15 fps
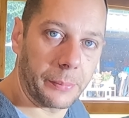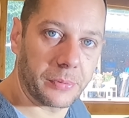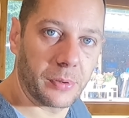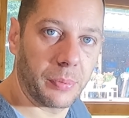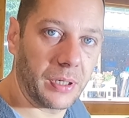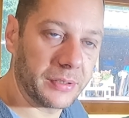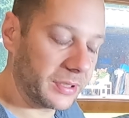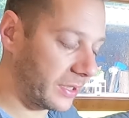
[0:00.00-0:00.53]
eine
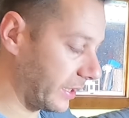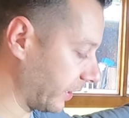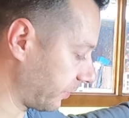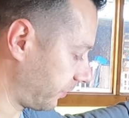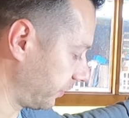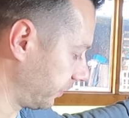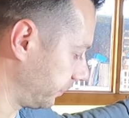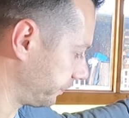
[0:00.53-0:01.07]
abgebrannte
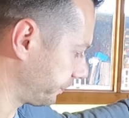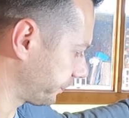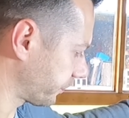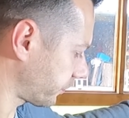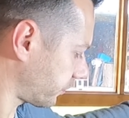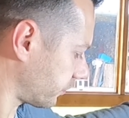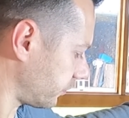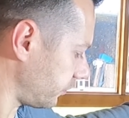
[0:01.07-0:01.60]
Kerze.
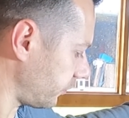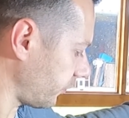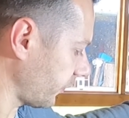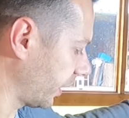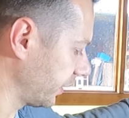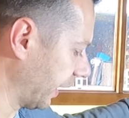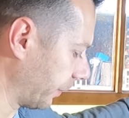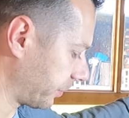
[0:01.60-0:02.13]

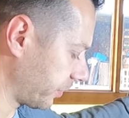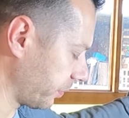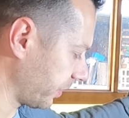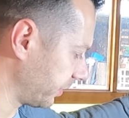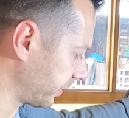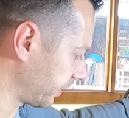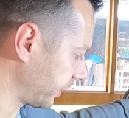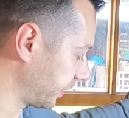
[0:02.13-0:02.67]
Eine
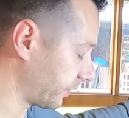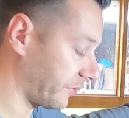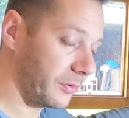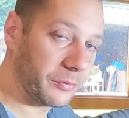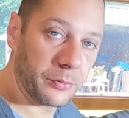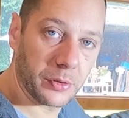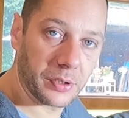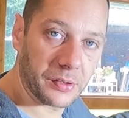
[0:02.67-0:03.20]
abgebrannte
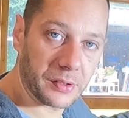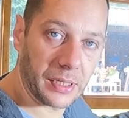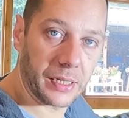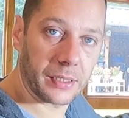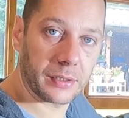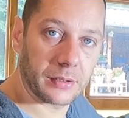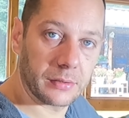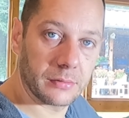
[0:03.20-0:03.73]
Kerze würde
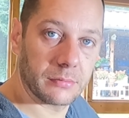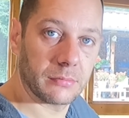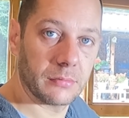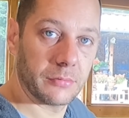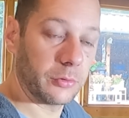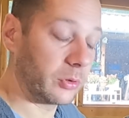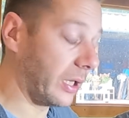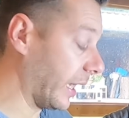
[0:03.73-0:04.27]
sagen
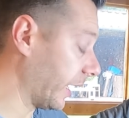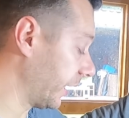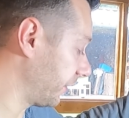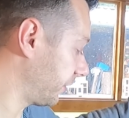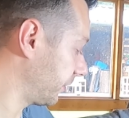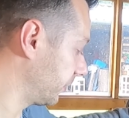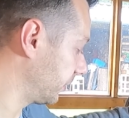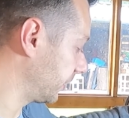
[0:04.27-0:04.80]
oder
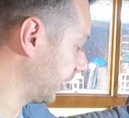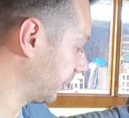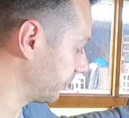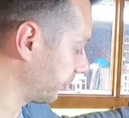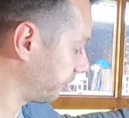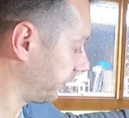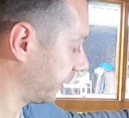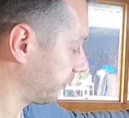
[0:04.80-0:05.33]
heißen, die haben
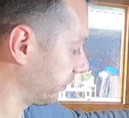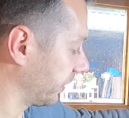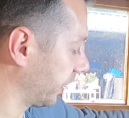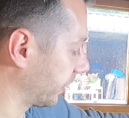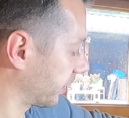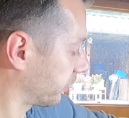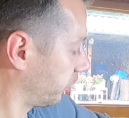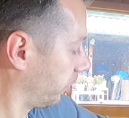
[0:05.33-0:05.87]
da vielleicht mal einen
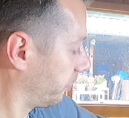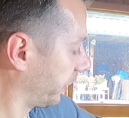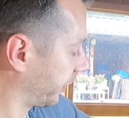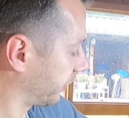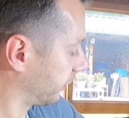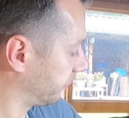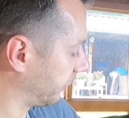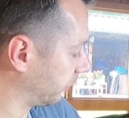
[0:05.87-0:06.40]
anderen Kolben
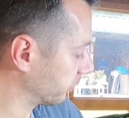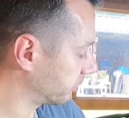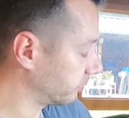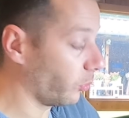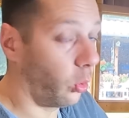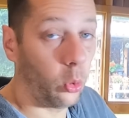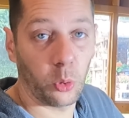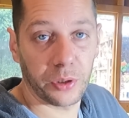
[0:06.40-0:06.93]
eingebaut
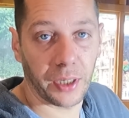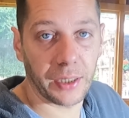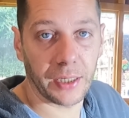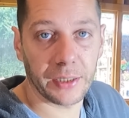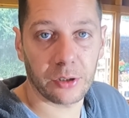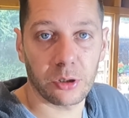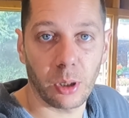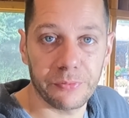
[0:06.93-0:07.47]
oder einen
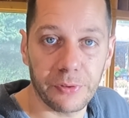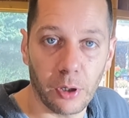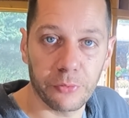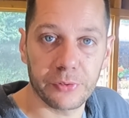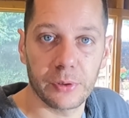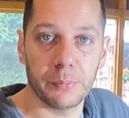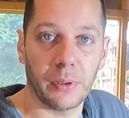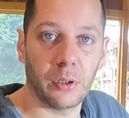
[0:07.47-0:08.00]
anderen Kopf
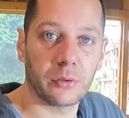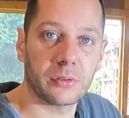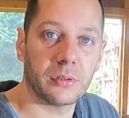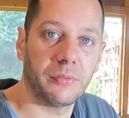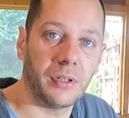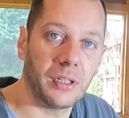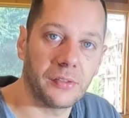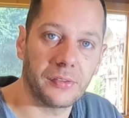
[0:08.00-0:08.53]
aufgebaut,
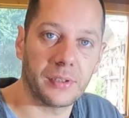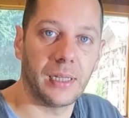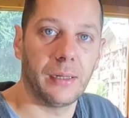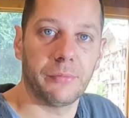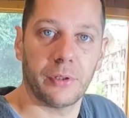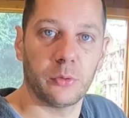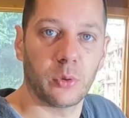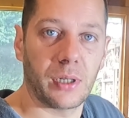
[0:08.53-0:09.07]
weil das Ding
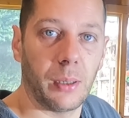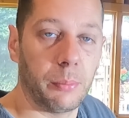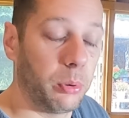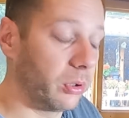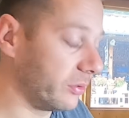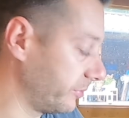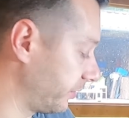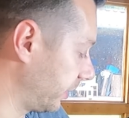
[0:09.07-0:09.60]
einfach nur
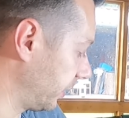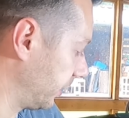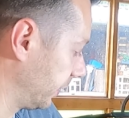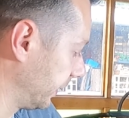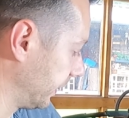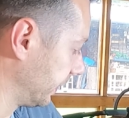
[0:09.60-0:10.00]
kaputt war.